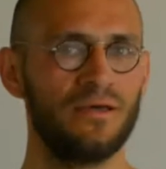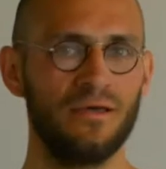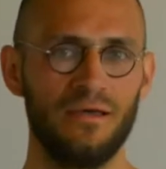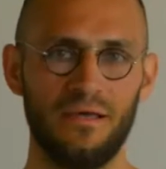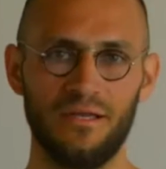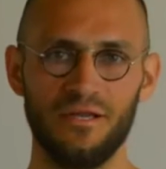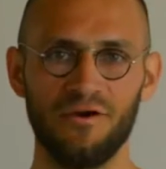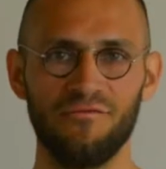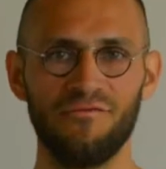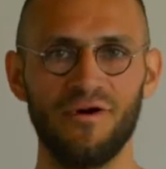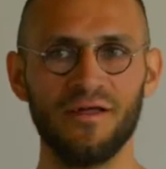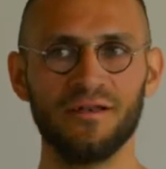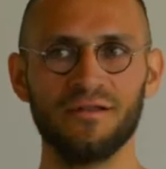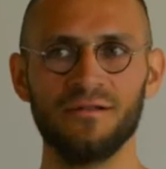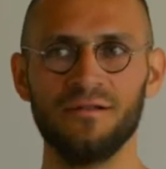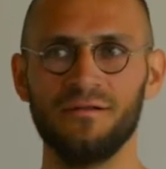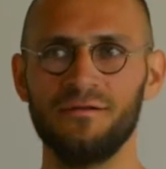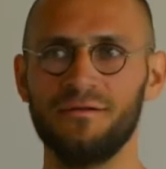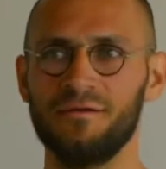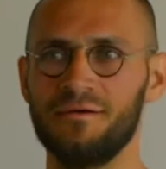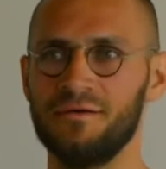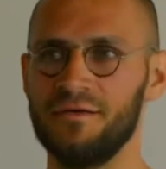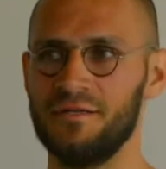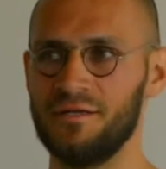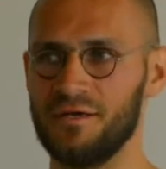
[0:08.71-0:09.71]
Innerer
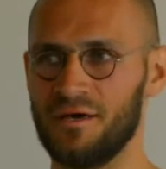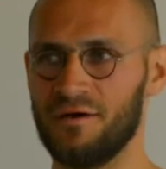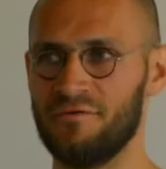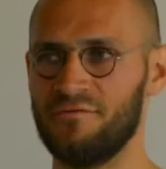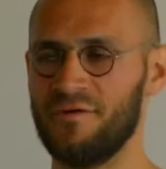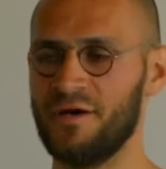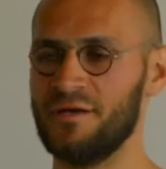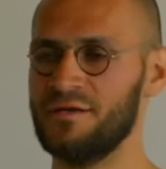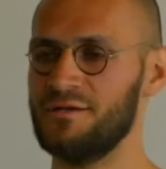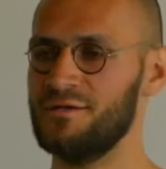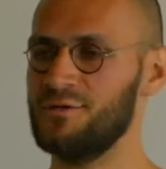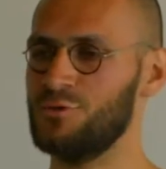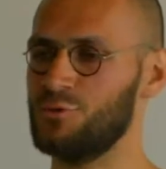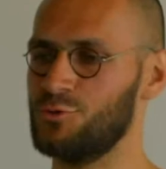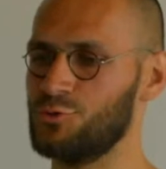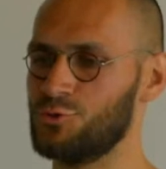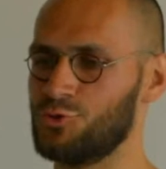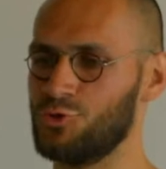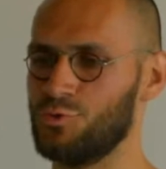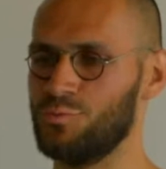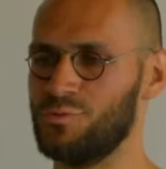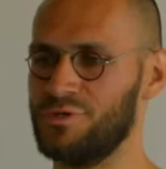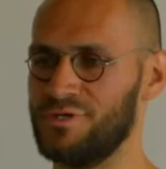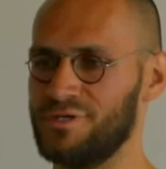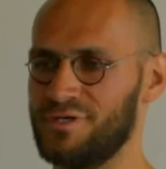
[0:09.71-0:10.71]
Wandel, innerer Wandel und
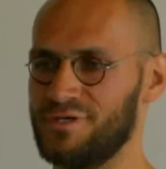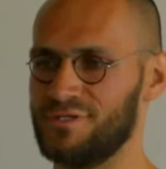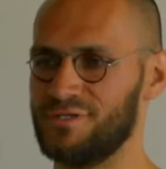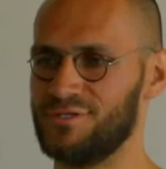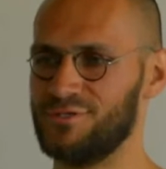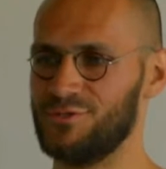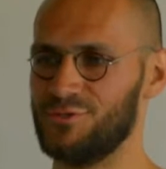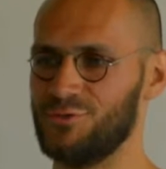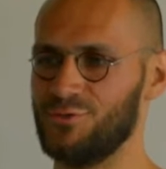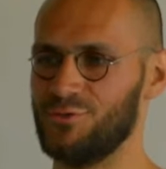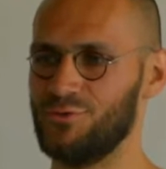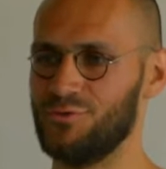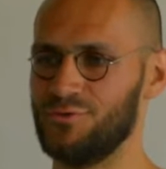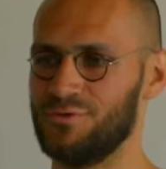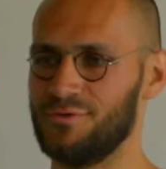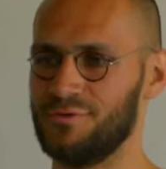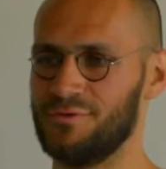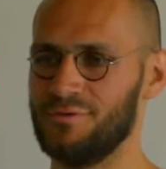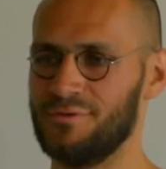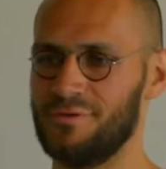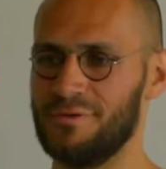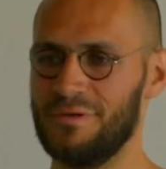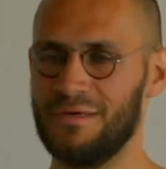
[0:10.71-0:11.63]
Kommunikation,